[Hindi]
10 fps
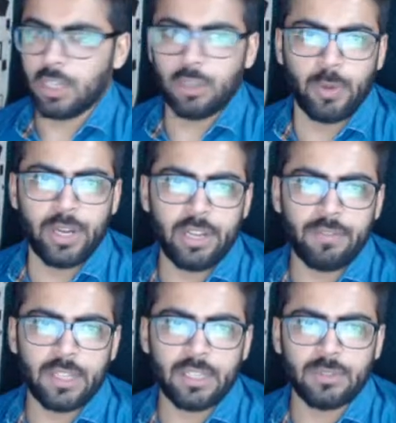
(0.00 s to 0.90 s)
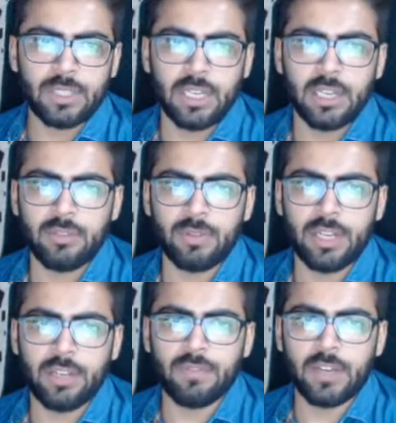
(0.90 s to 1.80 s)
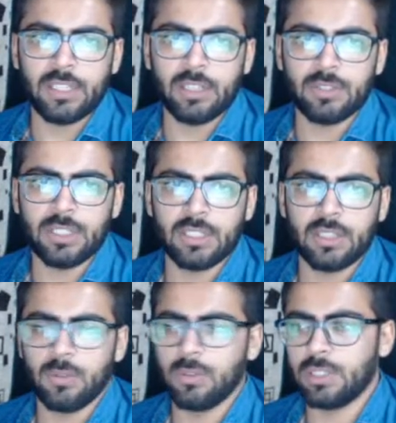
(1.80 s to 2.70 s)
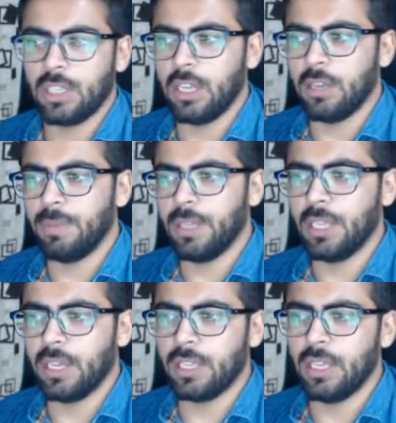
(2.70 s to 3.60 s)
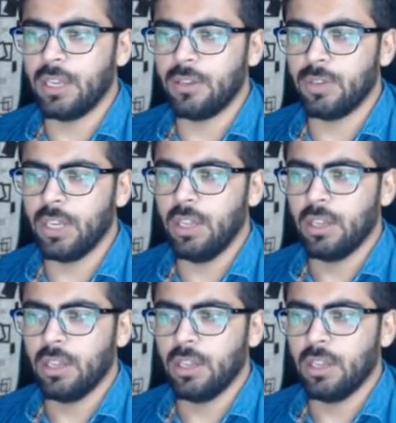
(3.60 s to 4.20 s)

ट्वेंटी फाइव थाउजेंड है ट्वेंटी फाइव थाउजेंड करोड़ का यहाँ पे क्या किया है इन्होंने